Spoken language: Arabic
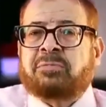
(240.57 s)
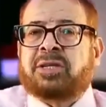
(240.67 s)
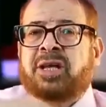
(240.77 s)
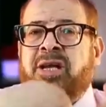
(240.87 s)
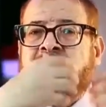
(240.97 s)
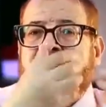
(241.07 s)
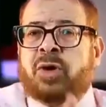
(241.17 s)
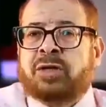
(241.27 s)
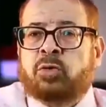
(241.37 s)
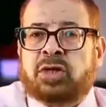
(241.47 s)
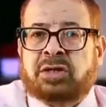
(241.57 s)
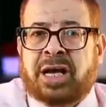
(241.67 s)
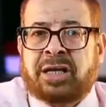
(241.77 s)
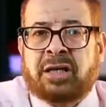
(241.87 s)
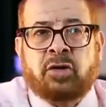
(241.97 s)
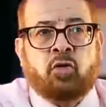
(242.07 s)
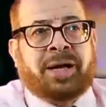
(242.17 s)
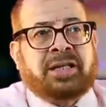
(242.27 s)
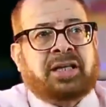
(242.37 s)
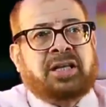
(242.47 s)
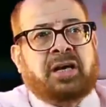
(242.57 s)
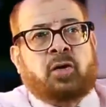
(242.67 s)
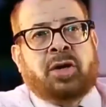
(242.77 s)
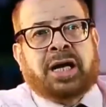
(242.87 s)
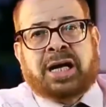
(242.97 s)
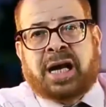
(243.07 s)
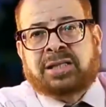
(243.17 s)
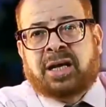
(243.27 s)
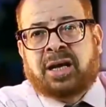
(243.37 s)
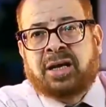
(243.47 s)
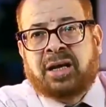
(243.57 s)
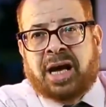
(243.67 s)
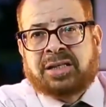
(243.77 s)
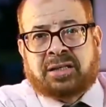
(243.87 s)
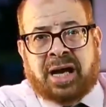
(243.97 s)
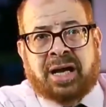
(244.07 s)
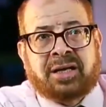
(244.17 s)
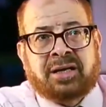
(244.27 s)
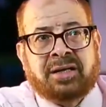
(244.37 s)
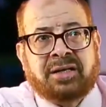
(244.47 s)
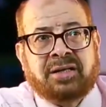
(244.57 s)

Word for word: لغايه ما الدنيا تسود وتتنيل وبعد كده يجي يقول لك انا عايزه عايز اتعالج